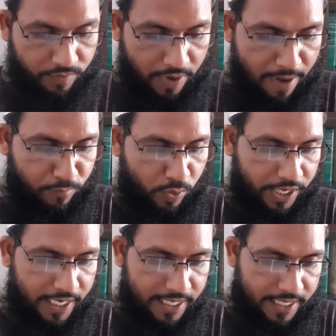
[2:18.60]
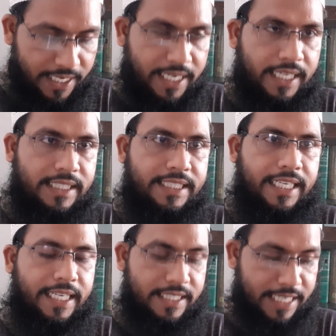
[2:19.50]
ফার্ম করে
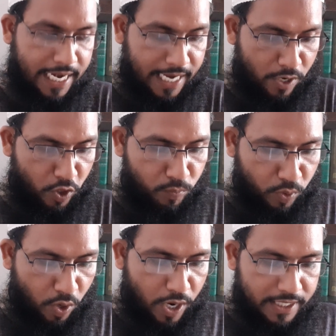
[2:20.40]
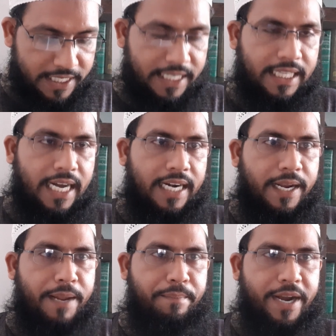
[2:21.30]
যে যার কারণে মনে হয় যে তার
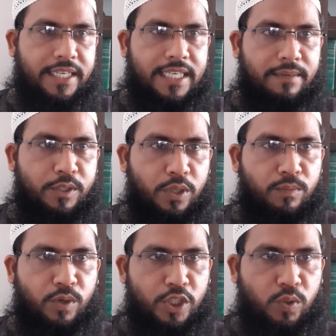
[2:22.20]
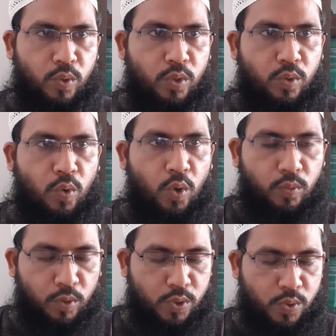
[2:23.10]
এই প্যাকটার ভিতরে মনে হয় যে কোনো গোল
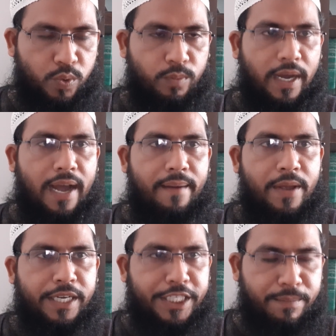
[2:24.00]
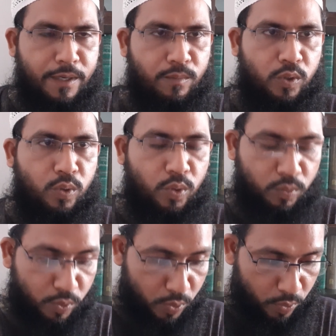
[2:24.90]
বস্তু বা ডিমের মতন কোনো
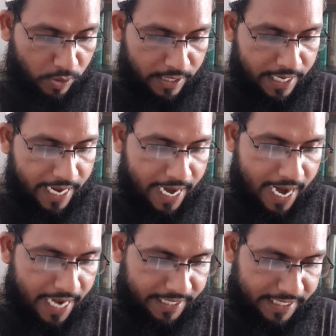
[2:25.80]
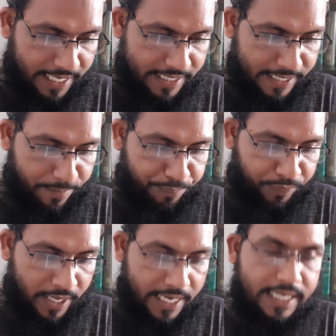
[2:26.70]
বস্তু আটকে আছে
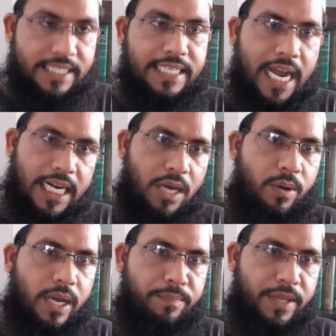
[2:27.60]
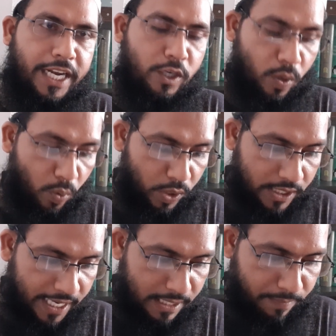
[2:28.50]
চায়নাও আপনার এই লক্ষণটি
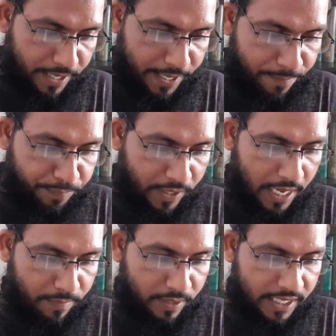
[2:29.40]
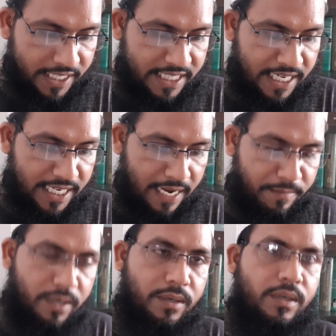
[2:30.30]
থাকতে পারে এবং স্টার
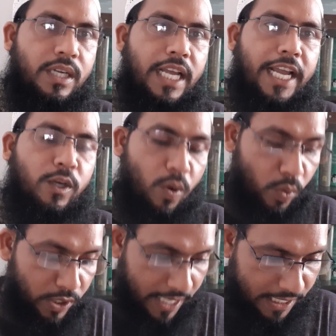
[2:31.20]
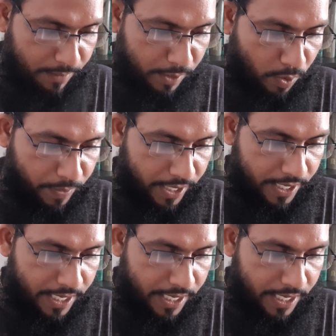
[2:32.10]
নামেও এই লক্ষণটি থাকতে পারে তবে